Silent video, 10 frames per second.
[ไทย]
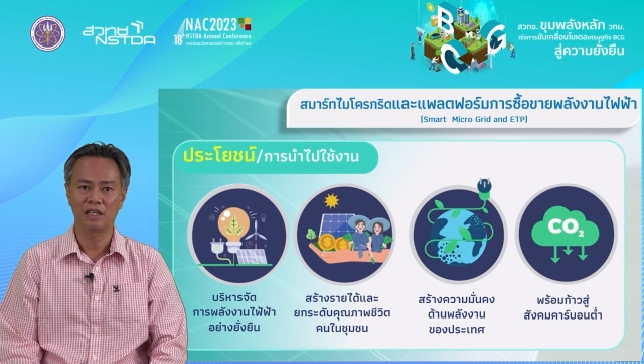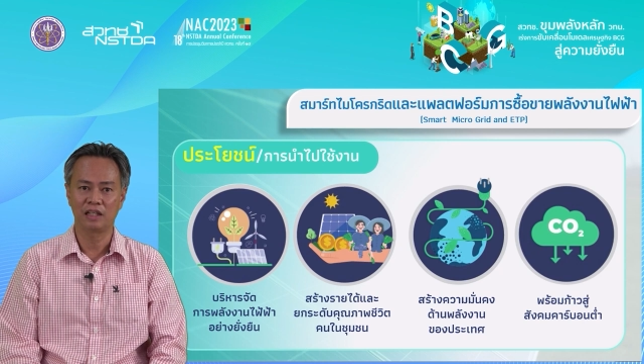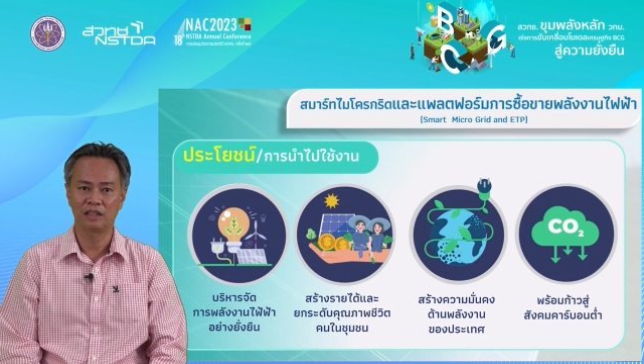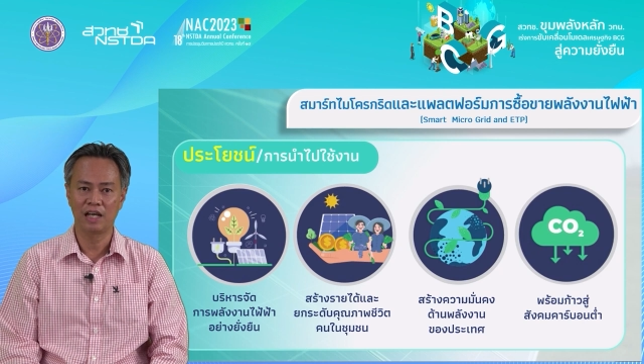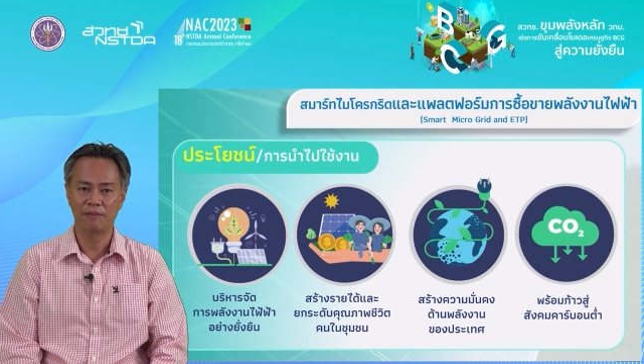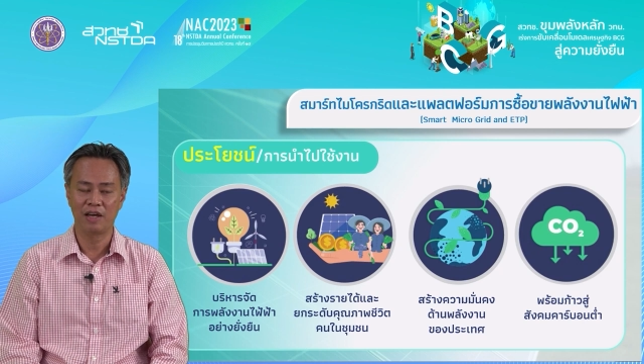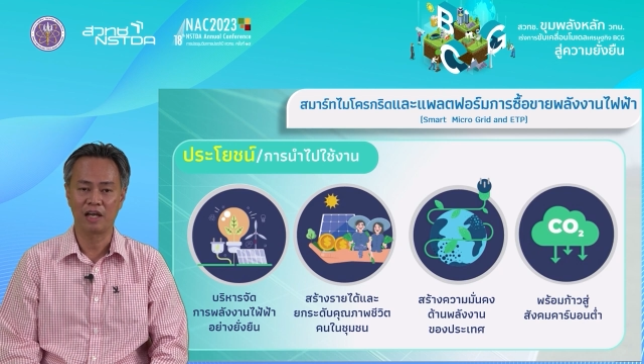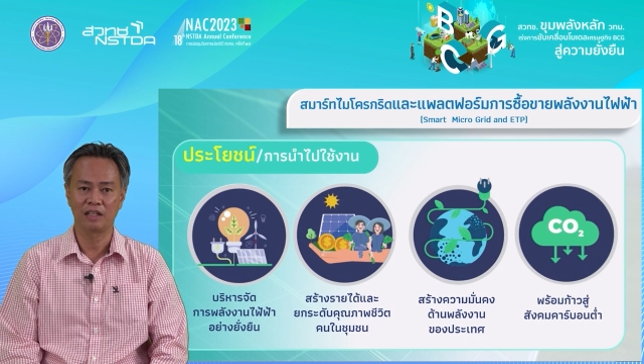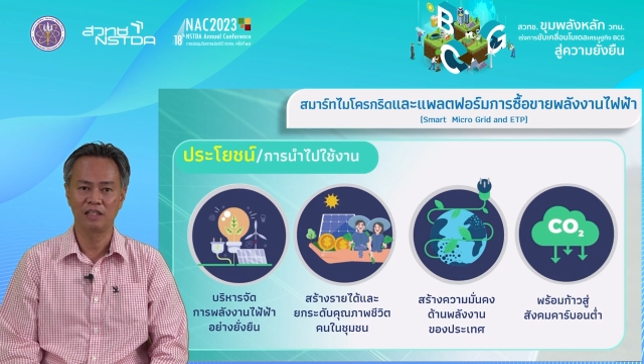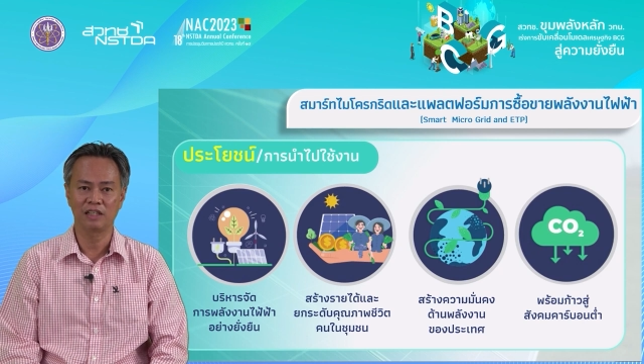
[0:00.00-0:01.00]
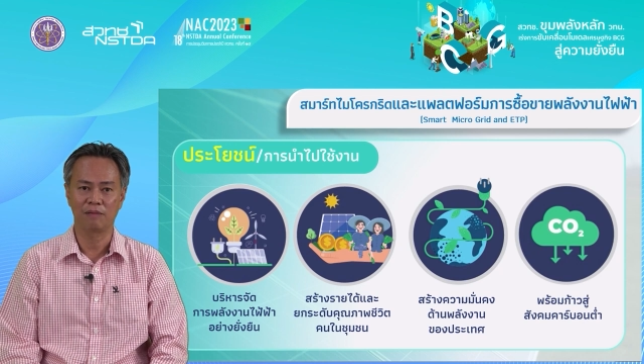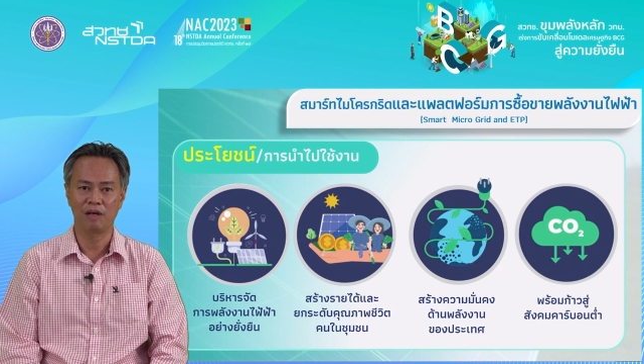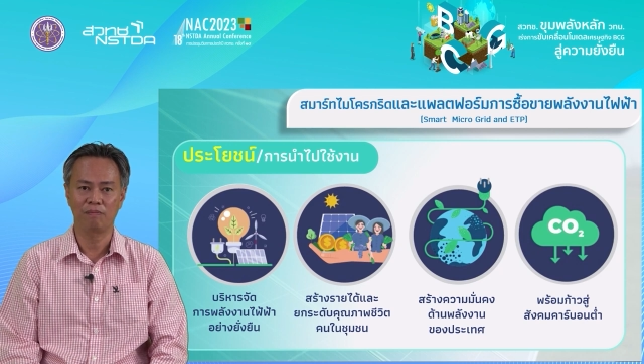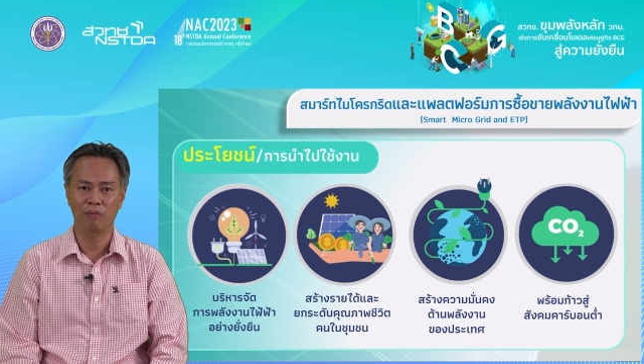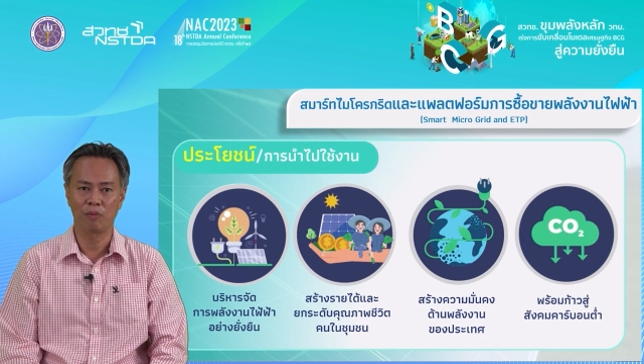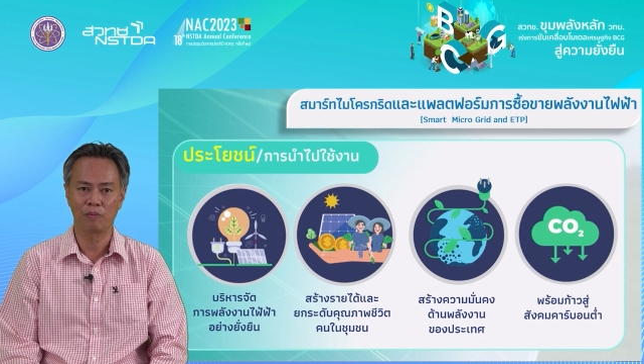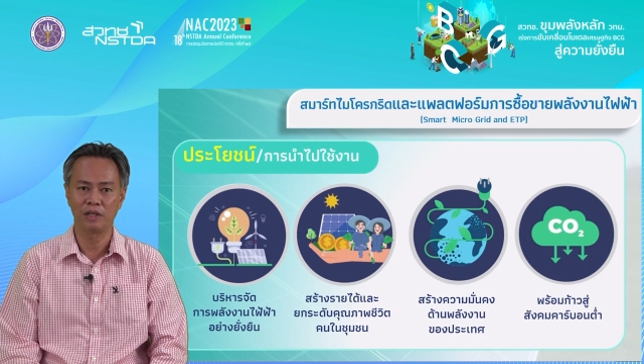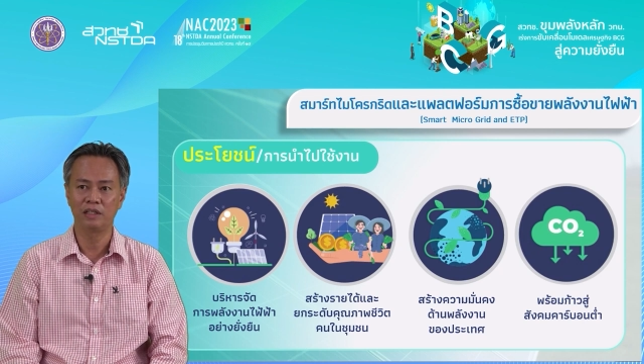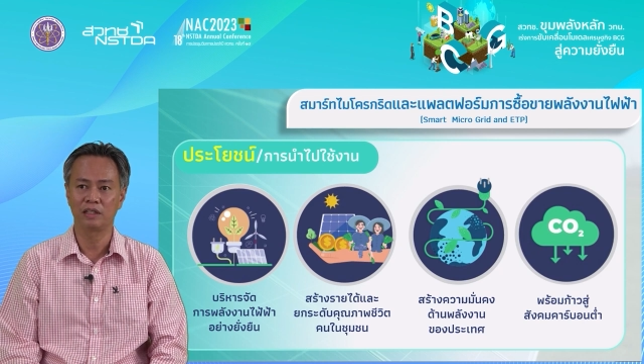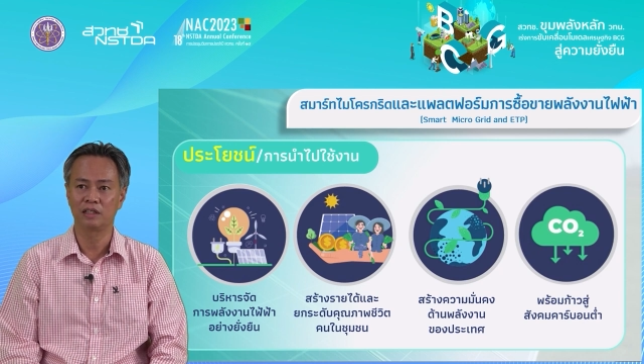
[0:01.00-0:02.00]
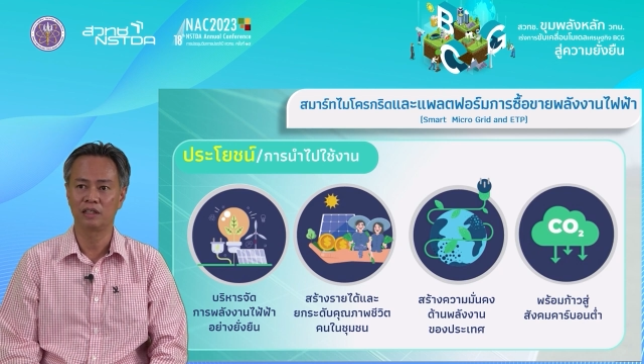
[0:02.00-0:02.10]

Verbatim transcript: ด้านใต้แผงที่สามารถปลูกพืช